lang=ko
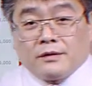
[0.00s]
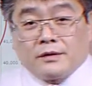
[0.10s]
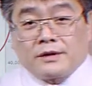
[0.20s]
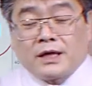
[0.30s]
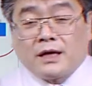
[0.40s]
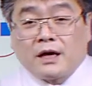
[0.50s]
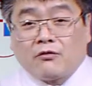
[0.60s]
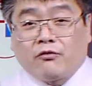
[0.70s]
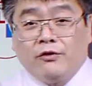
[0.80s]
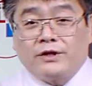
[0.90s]
세계
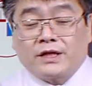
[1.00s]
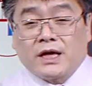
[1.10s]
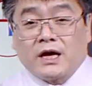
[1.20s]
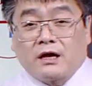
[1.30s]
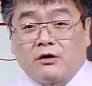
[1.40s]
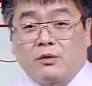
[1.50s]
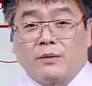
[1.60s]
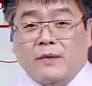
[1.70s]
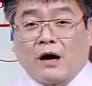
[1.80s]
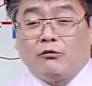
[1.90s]
굴지의 그룹입니다.